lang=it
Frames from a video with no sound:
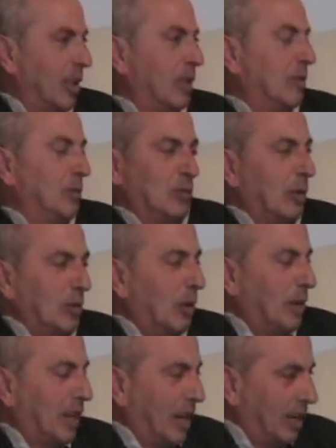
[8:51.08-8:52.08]
te lo,
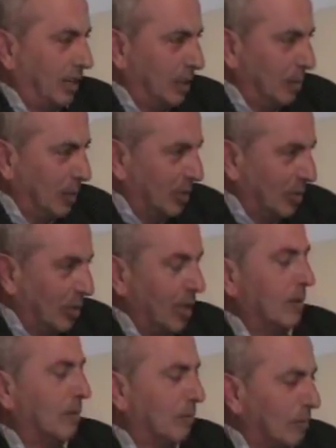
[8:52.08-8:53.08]
dobbiamo parlarne di persona.
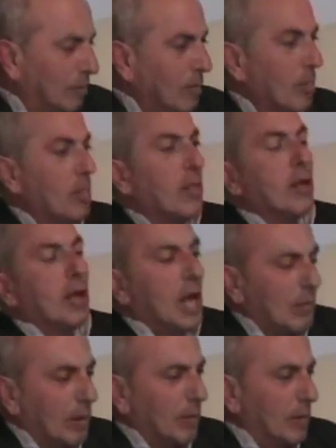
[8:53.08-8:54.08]

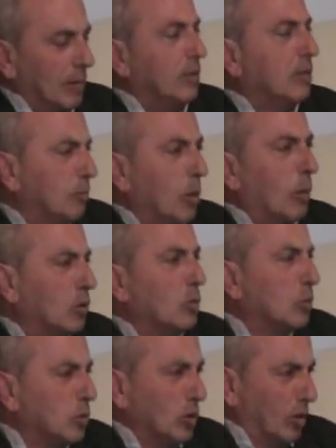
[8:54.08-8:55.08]
E va bene, disse, poi boh,
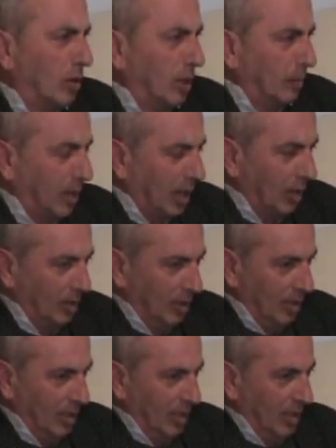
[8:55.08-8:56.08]
quando tu torni ne parliamo.
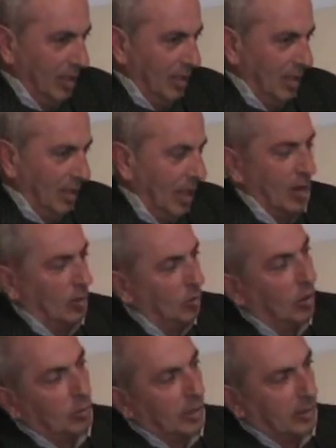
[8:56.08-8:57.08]
Ecco,
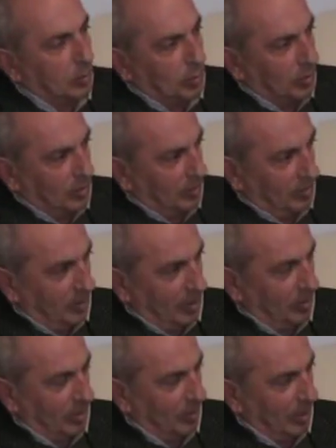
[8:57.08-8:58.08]
non l'ho mai saputo che
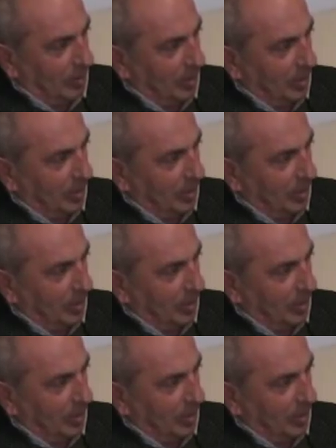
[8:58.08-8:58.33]
cosa volevo